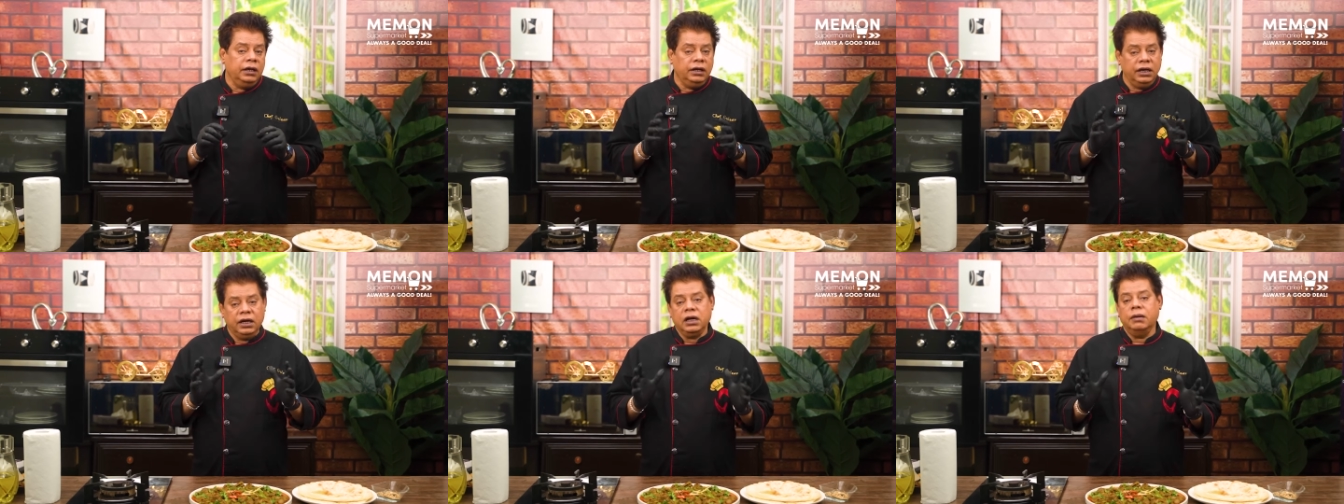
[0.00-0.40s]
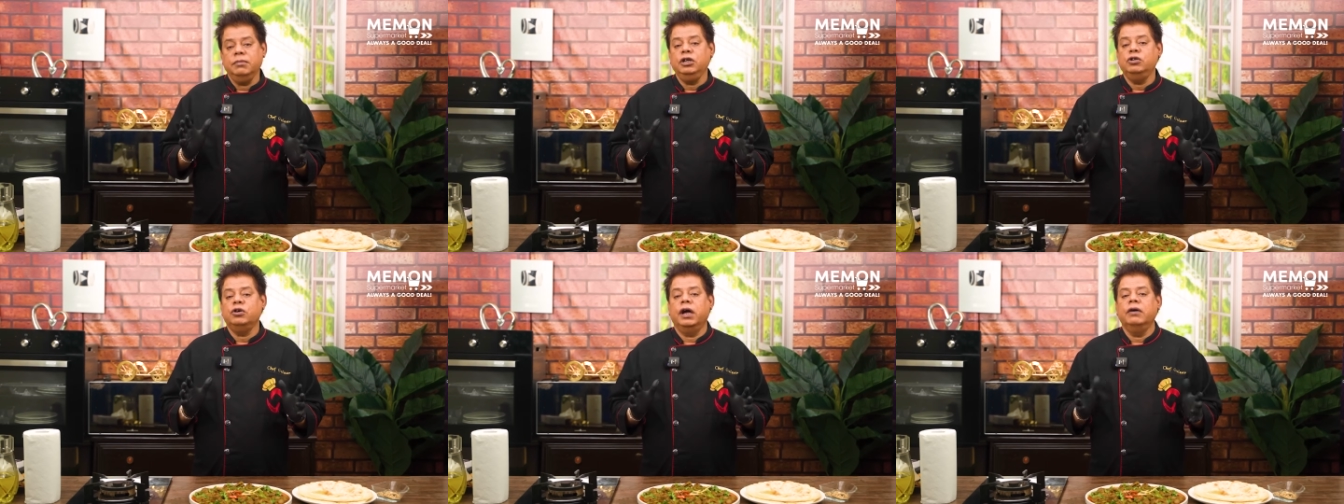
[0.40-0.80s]
की
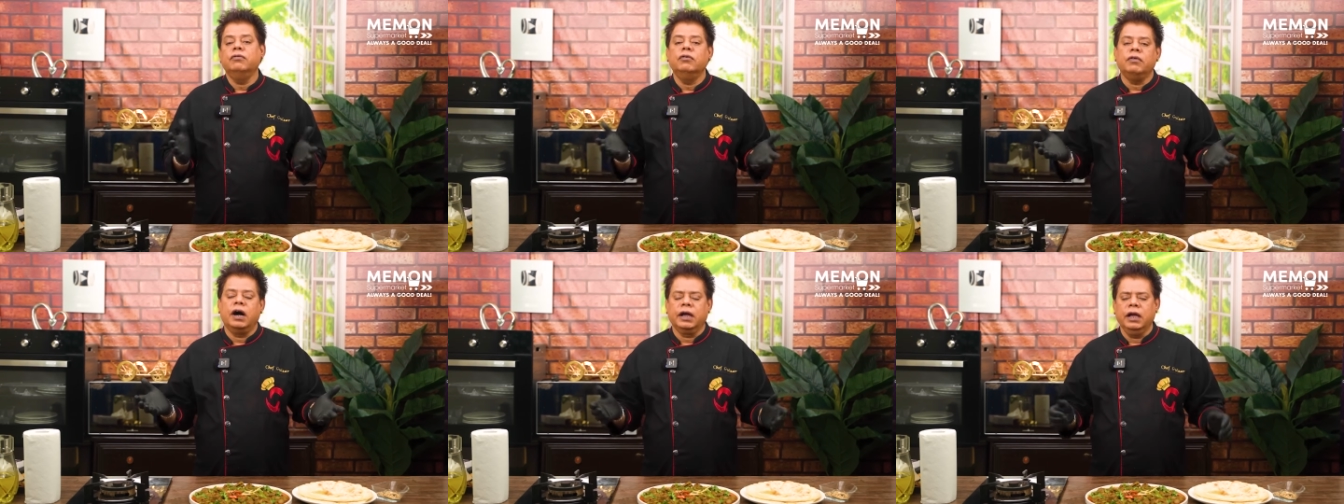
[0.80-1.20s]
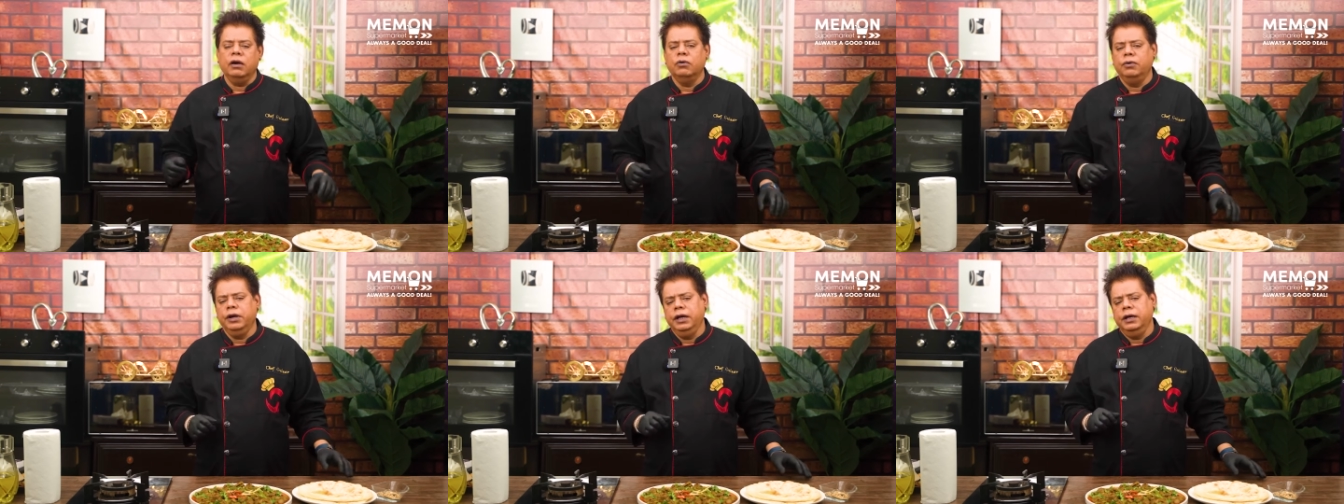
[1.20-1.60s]
कमी जो है वो वाक़
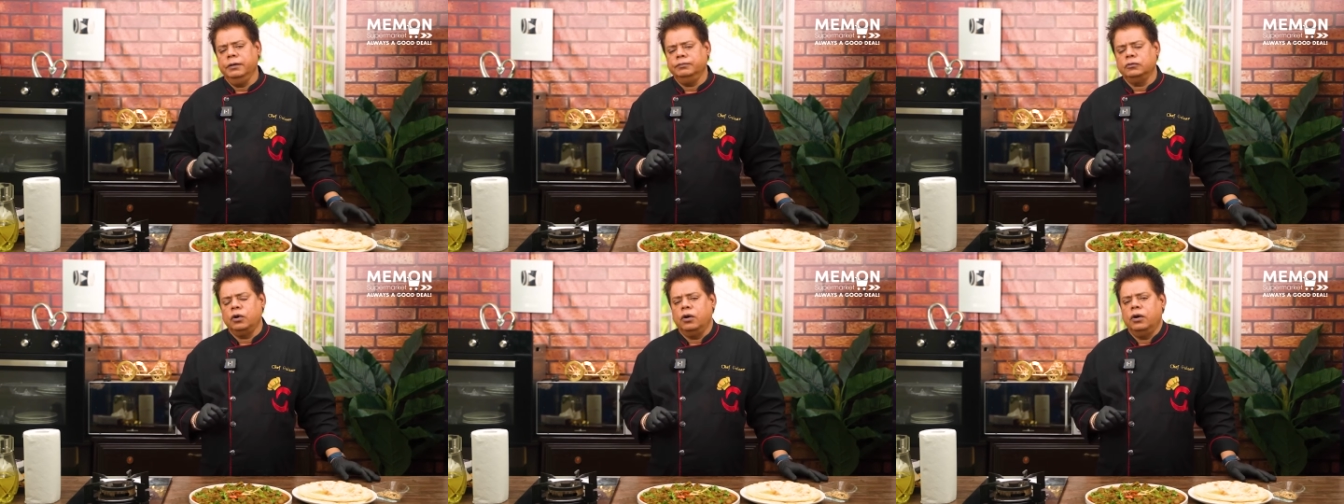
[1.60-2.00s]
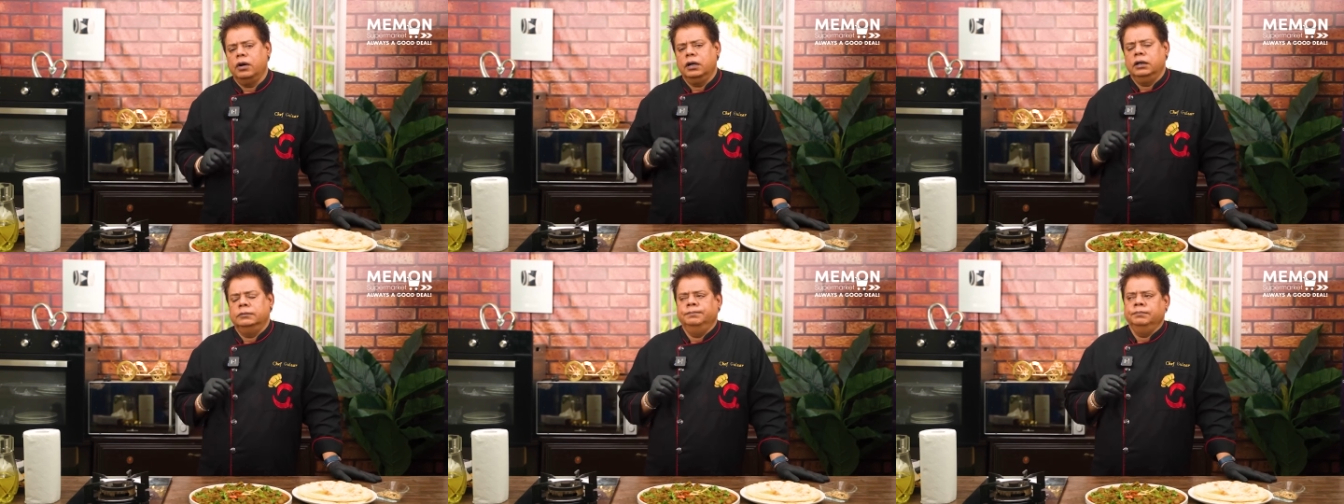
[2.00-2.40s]
हो रही है
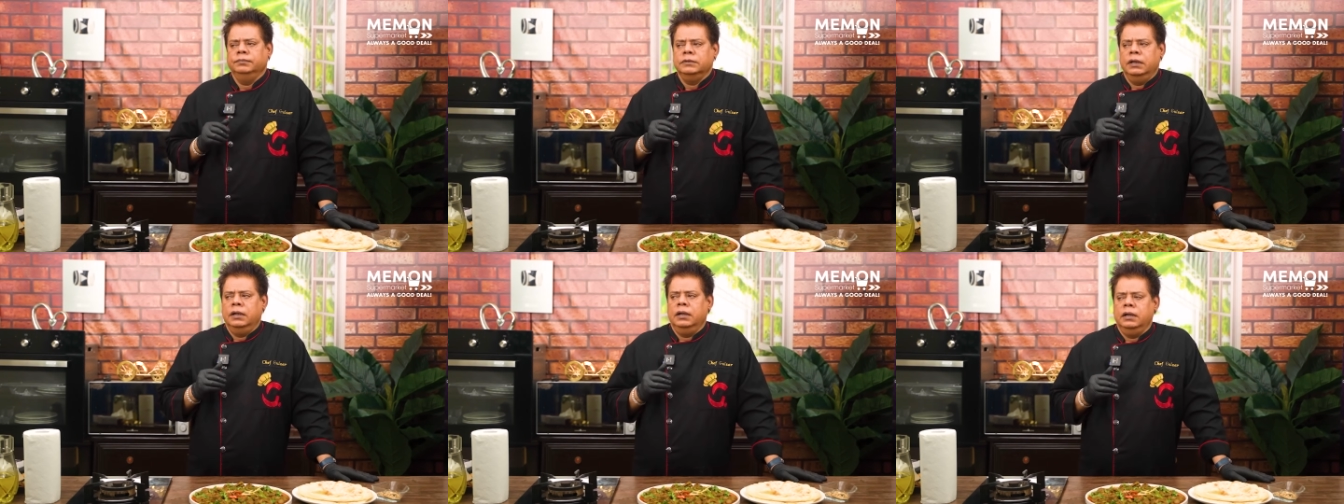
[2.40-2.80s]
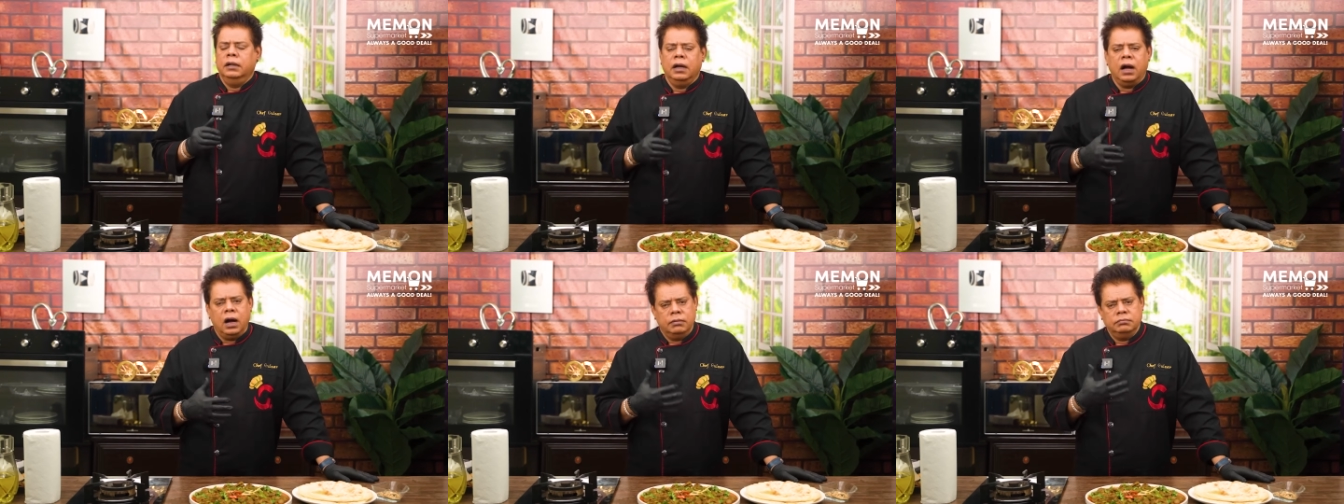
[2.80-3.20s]
और
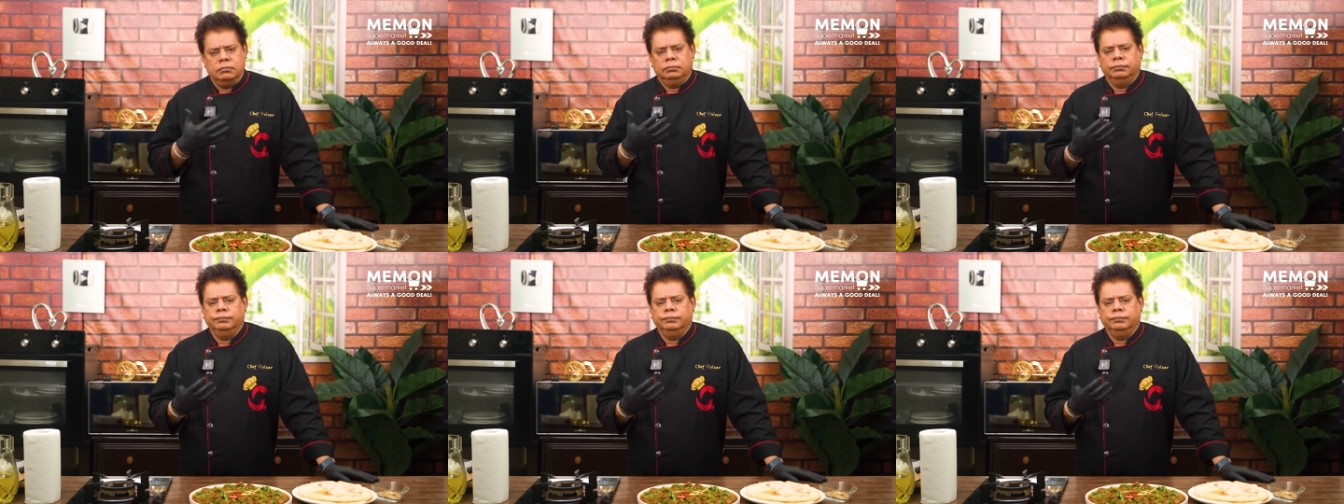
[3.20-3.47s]
हम